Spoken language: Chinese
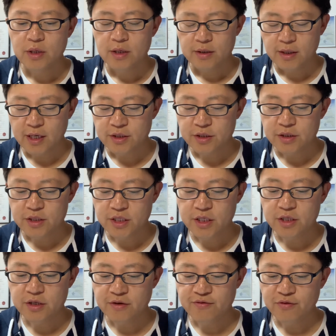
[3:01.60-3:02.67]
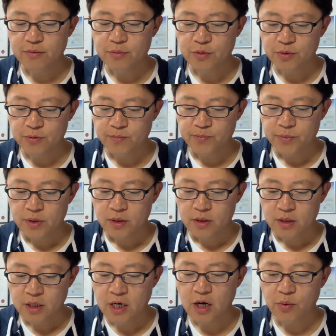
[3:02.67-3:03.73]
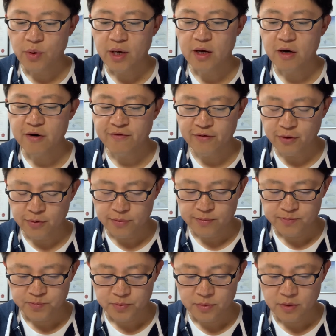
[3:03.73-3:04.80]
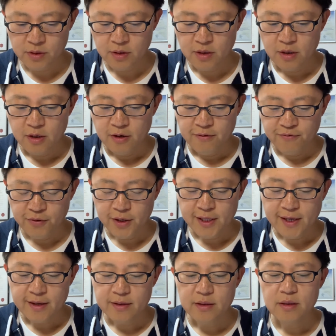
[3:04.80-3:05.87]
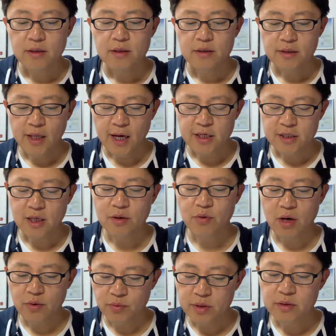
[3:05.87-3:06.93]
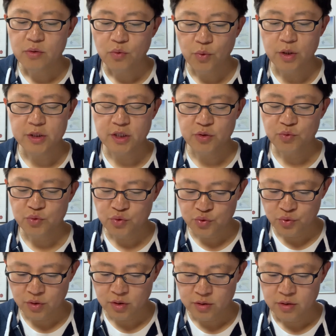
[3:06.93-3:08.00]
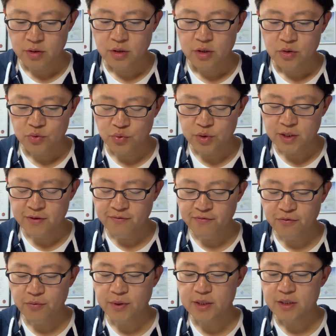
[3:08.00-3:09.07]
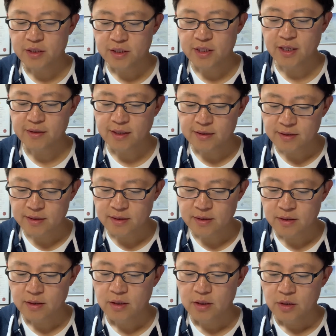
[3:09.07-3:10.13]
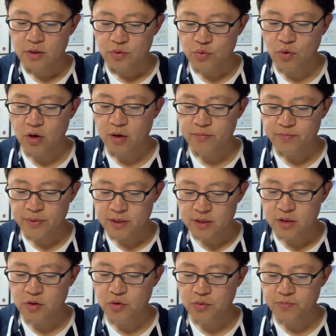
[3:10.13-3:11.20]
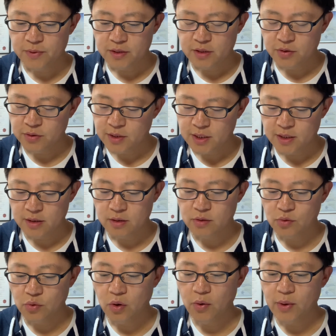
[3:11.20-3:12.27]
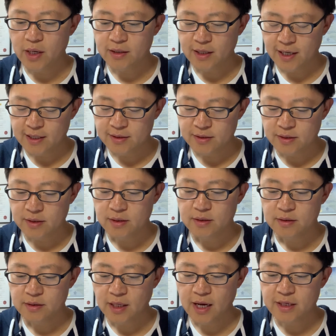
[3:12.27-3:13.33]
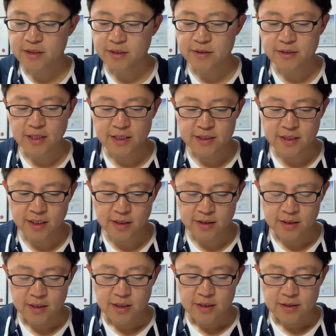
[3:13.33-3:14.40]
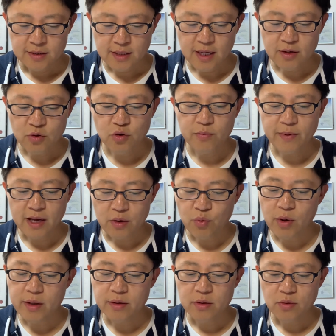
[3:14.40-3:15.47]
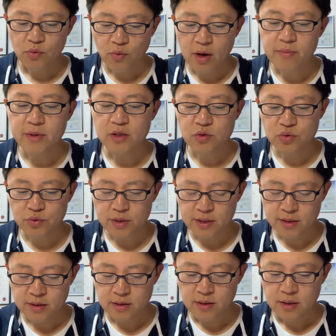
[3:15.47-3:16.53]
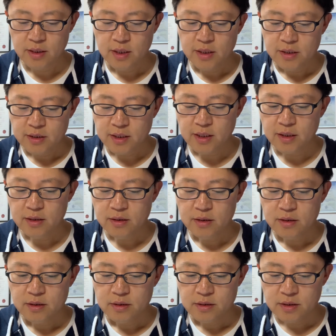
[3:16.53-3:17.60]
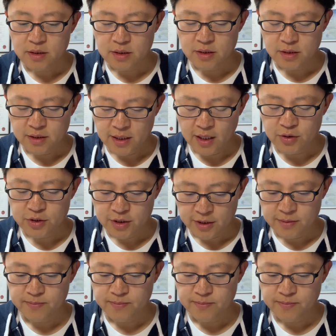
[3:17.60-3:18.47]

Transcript: 乃至七世父母，可为而否？佛言：大善快问！我正欲说。如今复问善男子：若比丘、比丘尼、国王、太子、大臣、宰相、三公、百官、万民、庶人，行慈孝者，